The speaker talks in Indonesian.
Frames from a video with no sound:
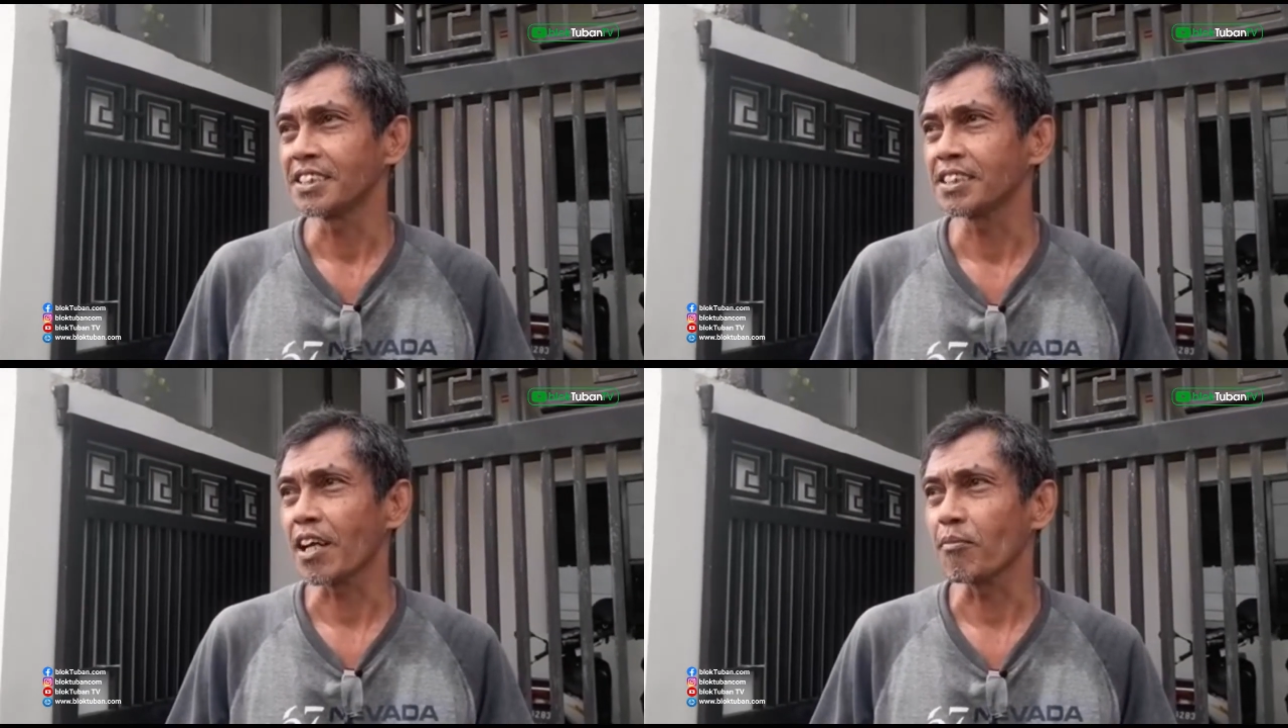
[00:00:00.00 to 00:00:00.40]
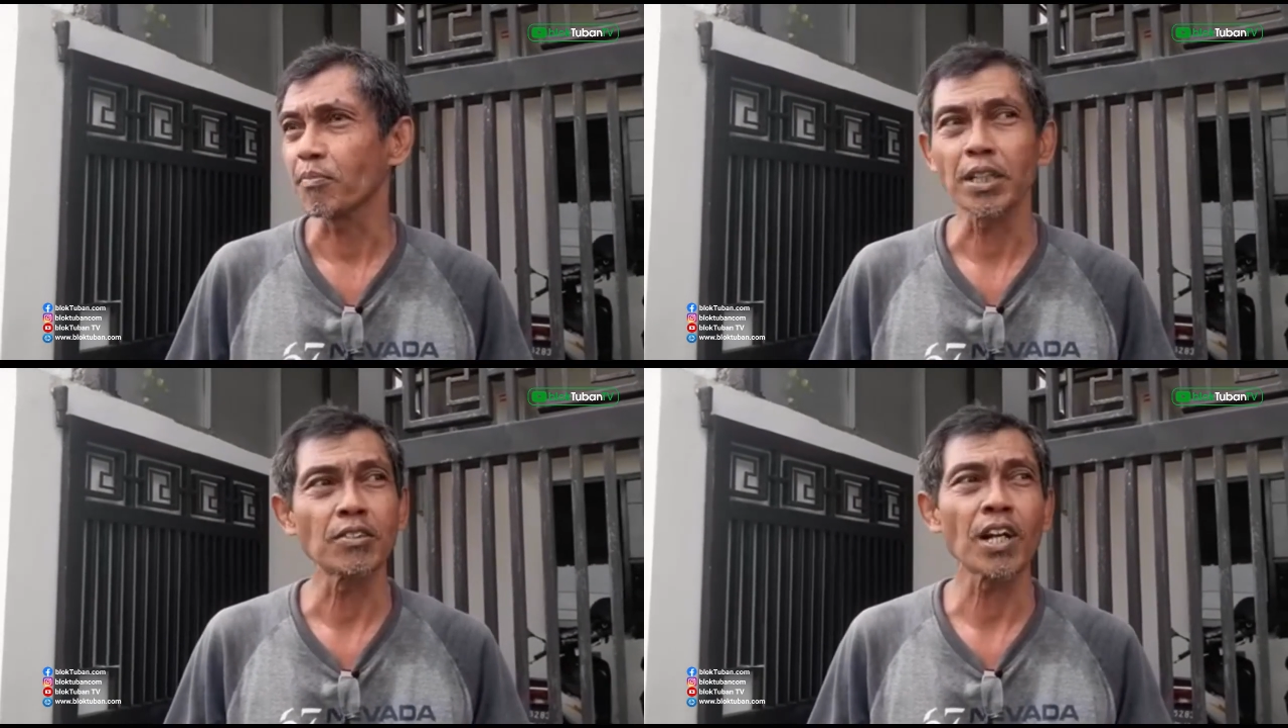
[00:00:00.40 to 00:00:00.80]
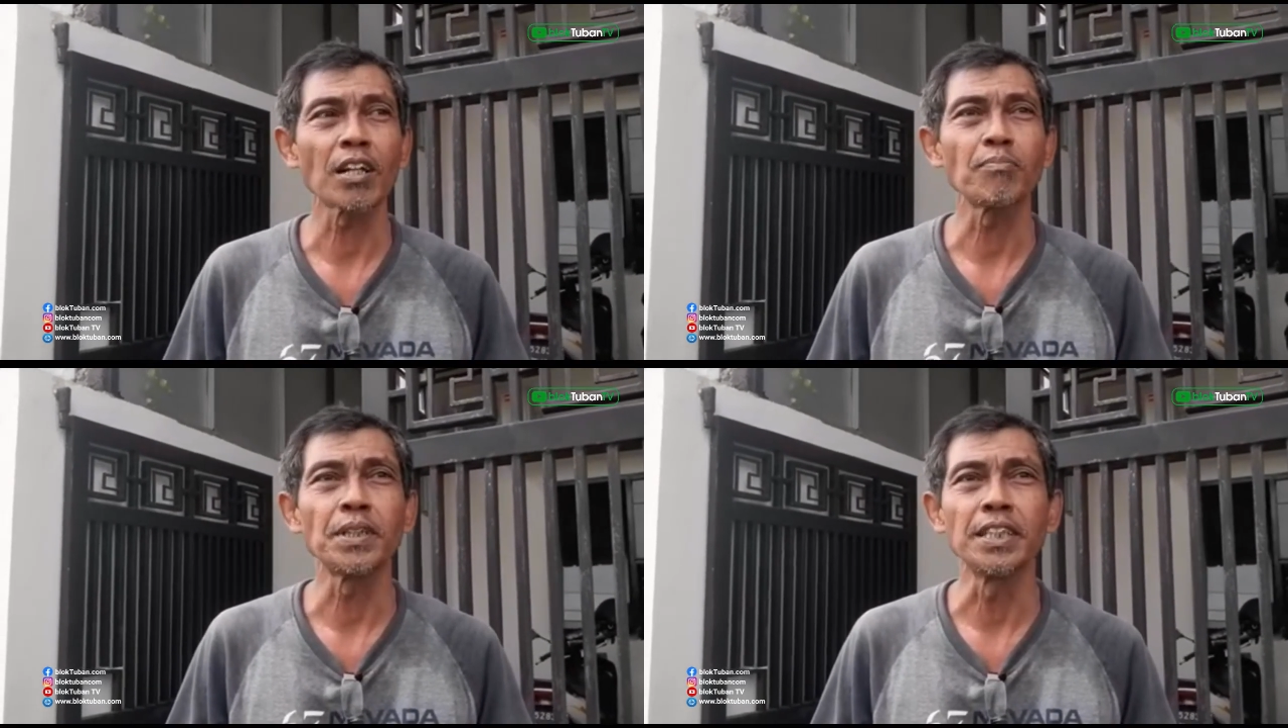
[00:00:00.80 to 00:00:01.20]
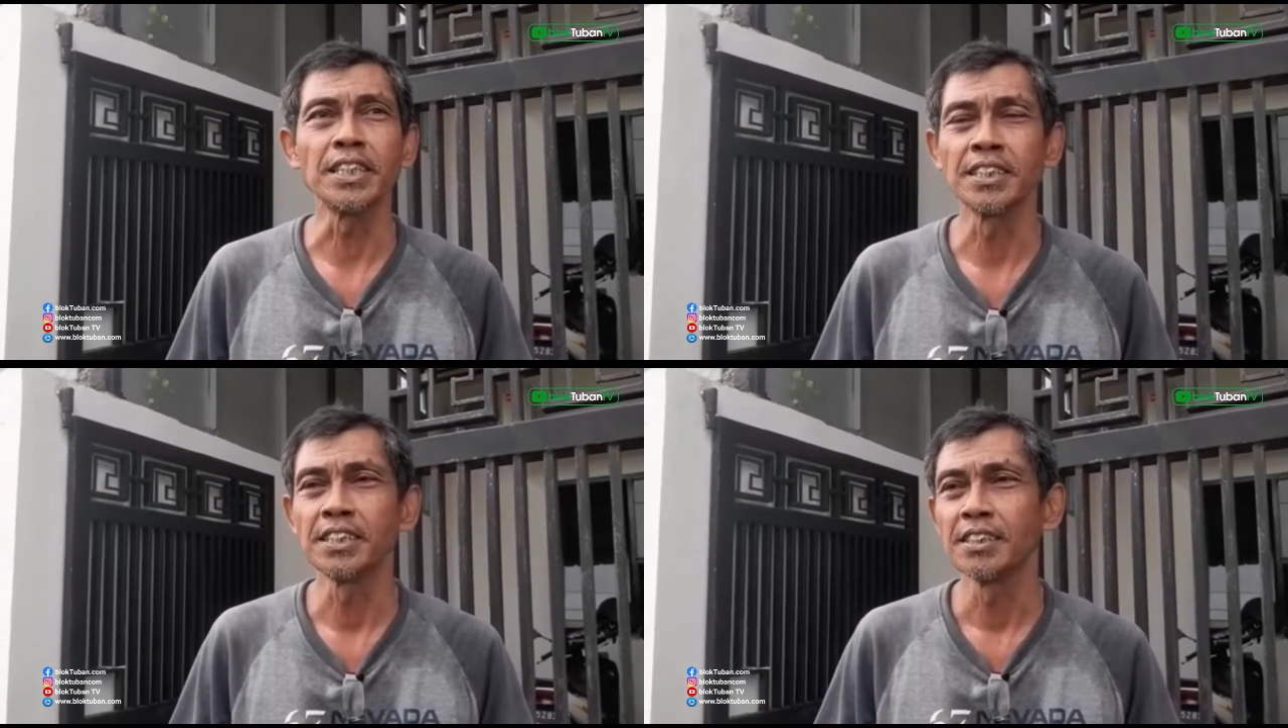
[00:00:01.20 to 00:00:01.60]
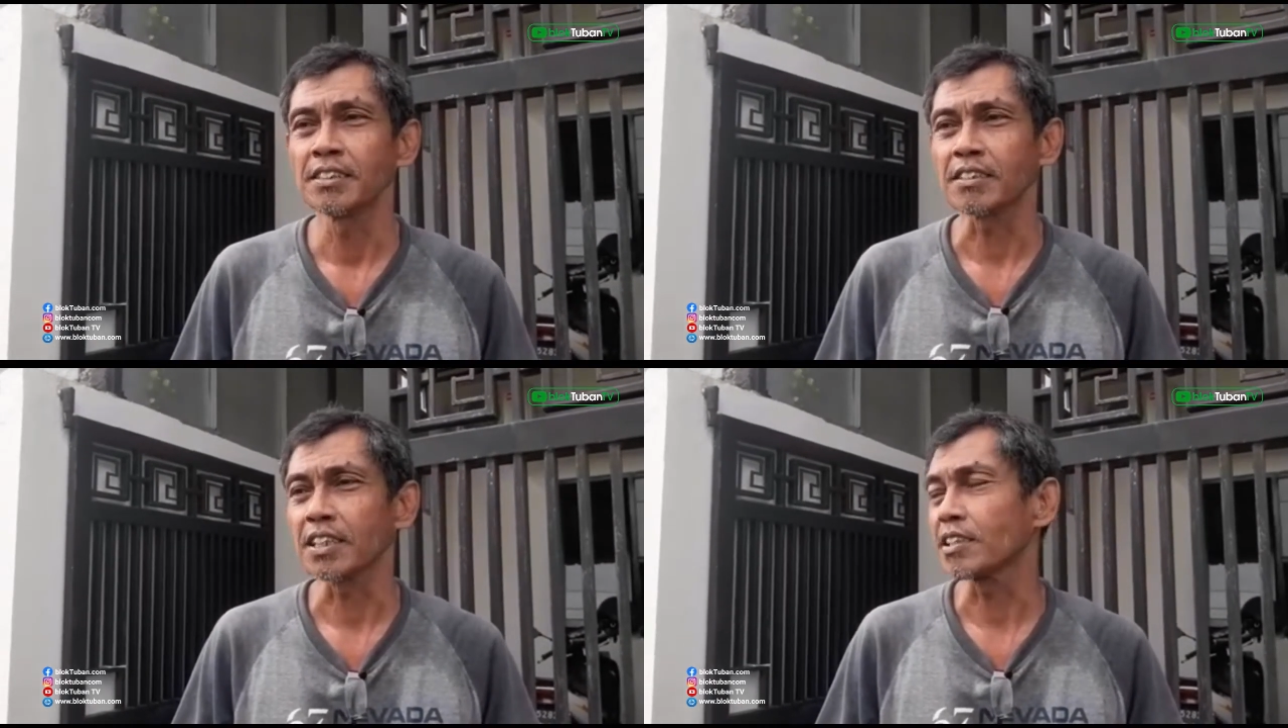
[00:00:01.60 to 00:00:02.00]
sampai kurang lebih
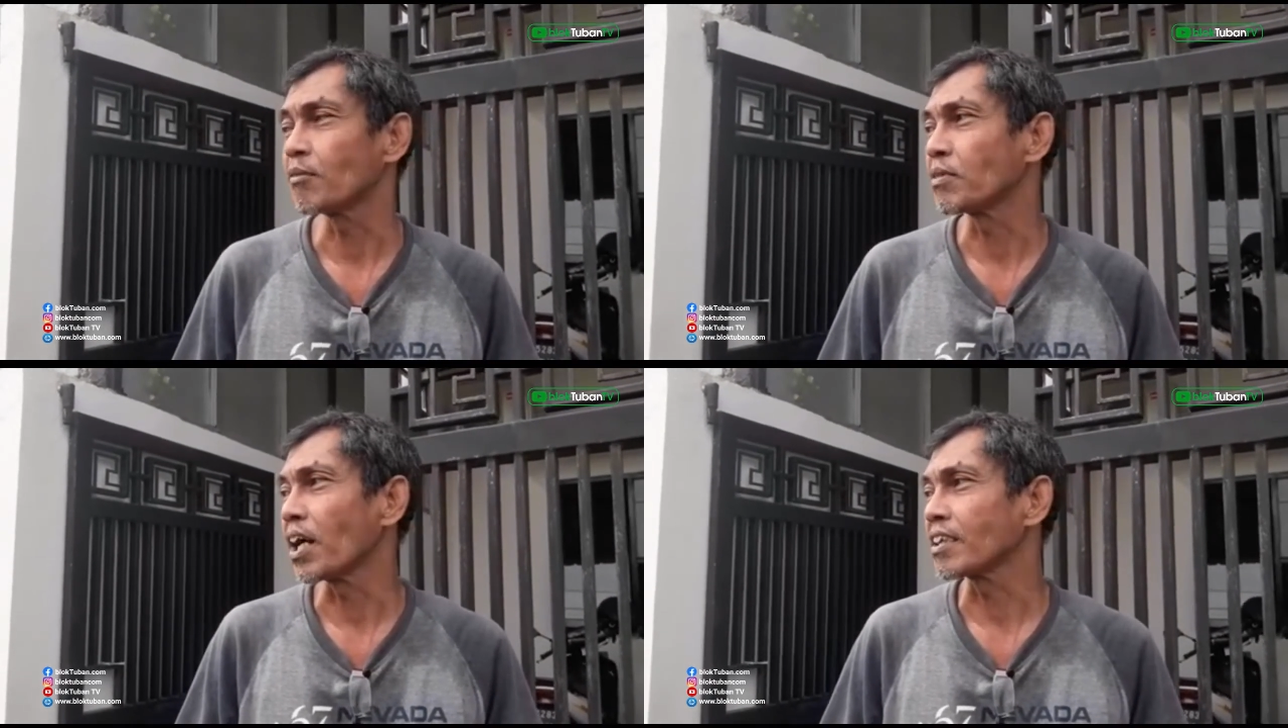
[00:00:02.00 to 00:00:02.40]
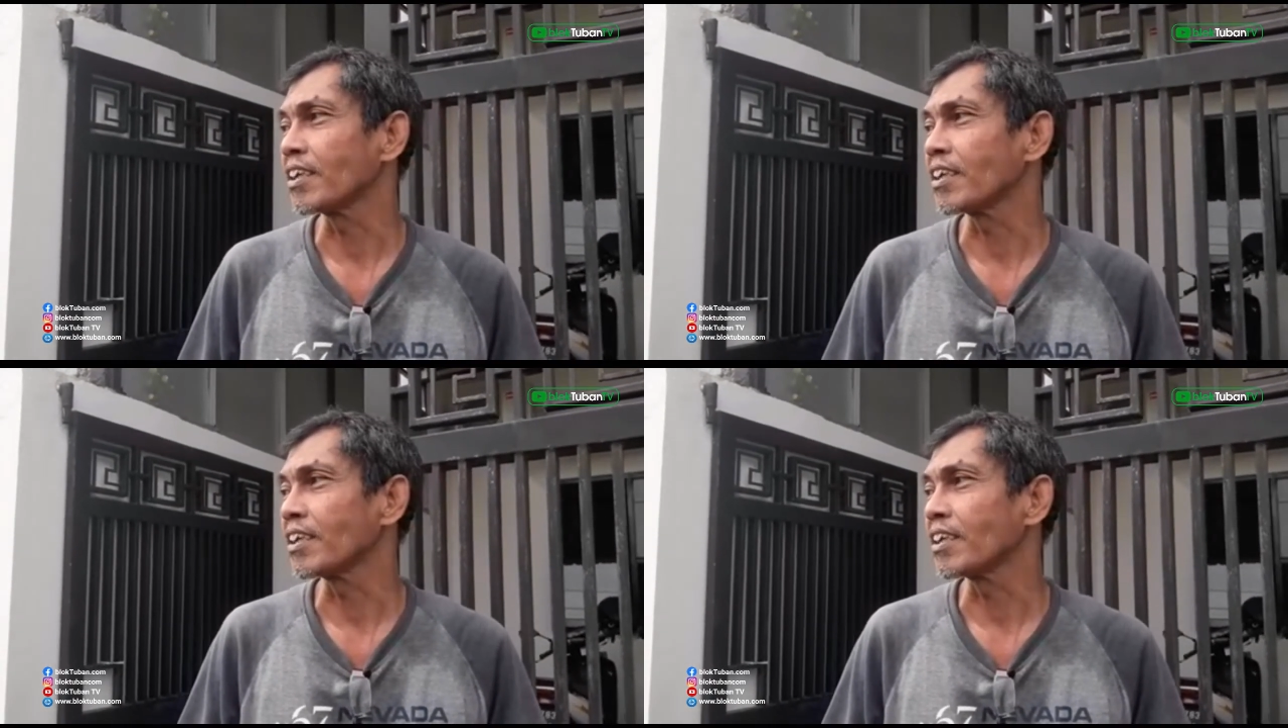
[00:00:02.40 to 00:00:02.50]
setengah jam tidak